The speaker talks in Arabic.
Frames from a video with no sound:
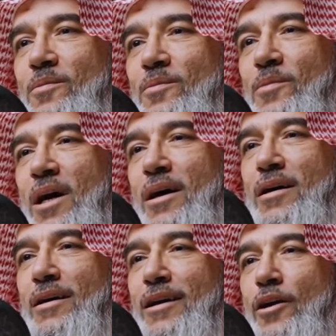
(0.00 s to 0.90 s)

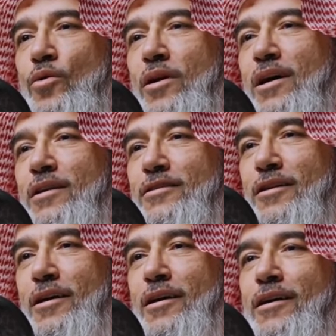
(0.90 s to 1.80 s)
مع يعني اول كان
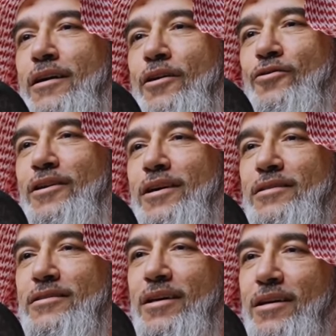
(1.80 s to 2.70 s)
سريع القرار
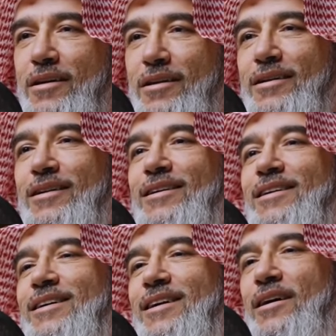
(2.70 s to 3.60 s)
ودحين صار
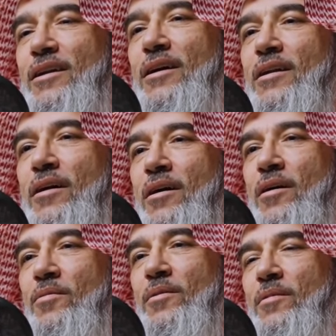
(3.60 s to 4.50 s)

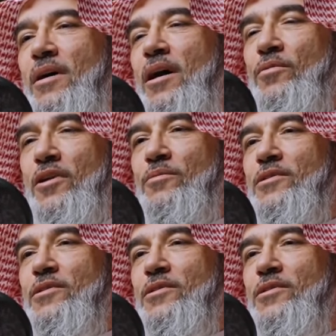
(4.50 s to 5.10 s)
القرار أبطأ, آه. ابطا